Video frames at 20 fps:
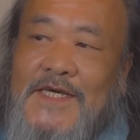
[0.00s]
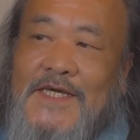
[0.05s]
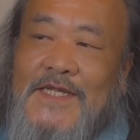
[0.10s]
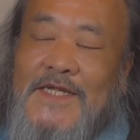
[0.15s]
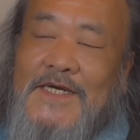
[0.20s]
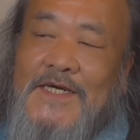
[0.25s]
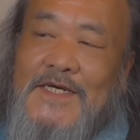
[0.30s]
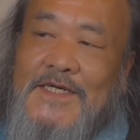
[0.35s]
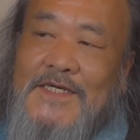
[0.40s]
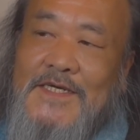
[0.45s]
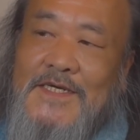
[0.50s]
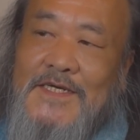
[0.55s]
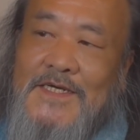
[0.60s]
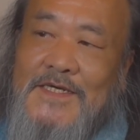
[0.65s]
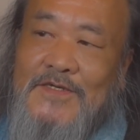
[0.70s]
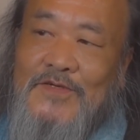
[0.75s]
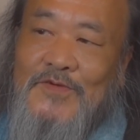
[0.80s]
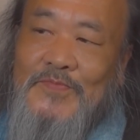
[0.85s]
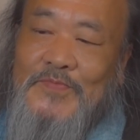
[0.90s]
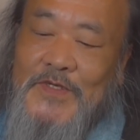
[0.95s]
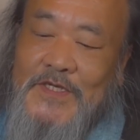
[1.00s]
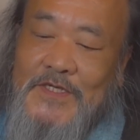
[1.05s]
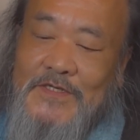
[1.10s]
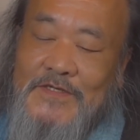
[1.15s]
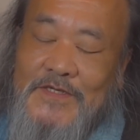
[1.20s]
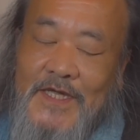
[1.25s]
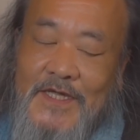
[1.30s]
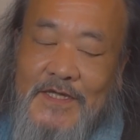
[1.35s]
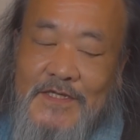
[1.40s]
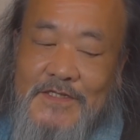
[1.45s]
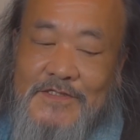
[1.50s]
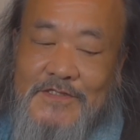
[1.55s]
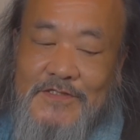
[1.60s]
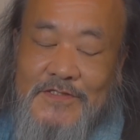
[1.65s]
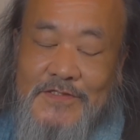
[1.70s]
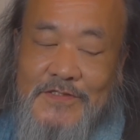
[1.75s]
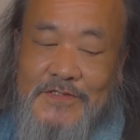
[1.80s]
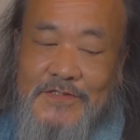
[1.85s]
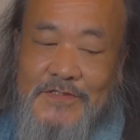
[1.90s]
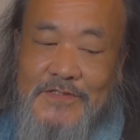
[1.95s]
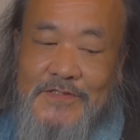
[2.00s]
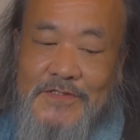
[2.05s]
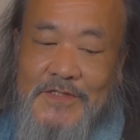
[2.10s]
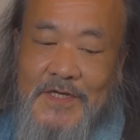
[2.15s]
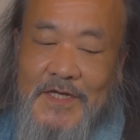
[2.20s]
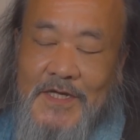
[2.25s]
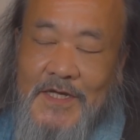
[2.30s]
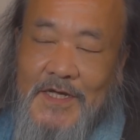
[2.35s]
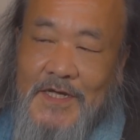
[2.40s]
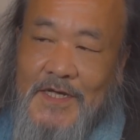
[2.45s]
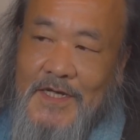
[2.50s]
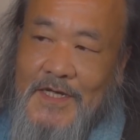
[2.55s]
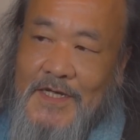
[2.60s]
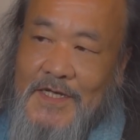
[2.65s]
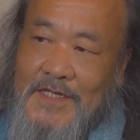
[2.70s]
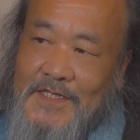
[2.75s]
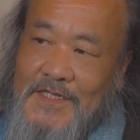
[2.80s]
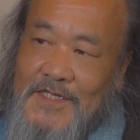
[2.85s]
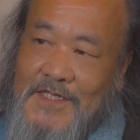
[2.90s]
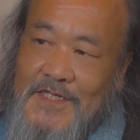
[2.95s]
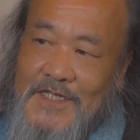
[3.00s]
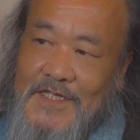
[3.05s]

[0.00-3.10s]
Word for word: なんかあのビル・ゲイツが